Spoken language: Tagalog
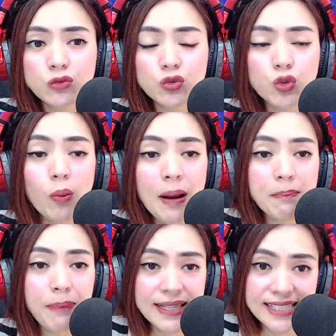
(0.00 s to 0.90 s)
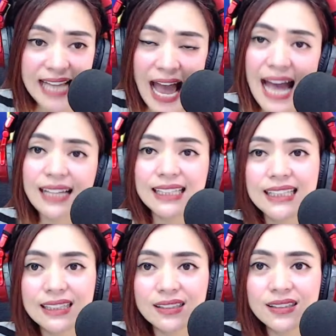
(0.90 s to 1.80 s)
tumambad sa
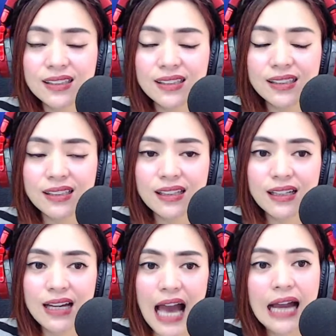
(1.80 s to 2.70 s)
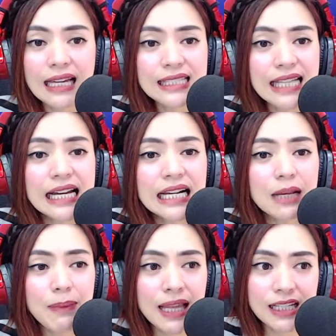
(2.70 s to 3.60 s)
akin ang isang
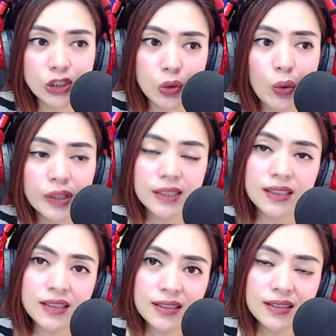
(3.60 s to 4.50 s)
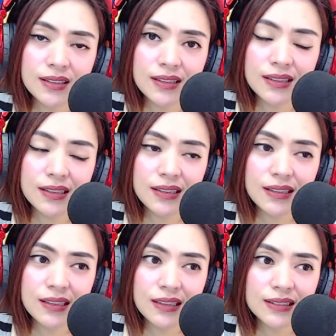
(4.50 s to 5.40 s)
revelasyon
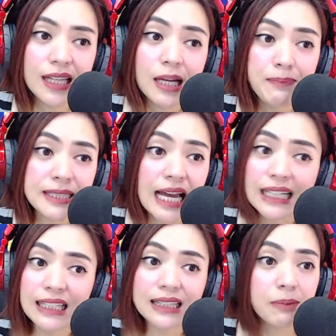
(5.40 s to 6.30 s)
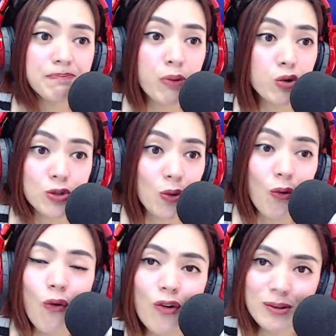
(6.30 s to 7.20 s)
na nagpasakit ng puso ko.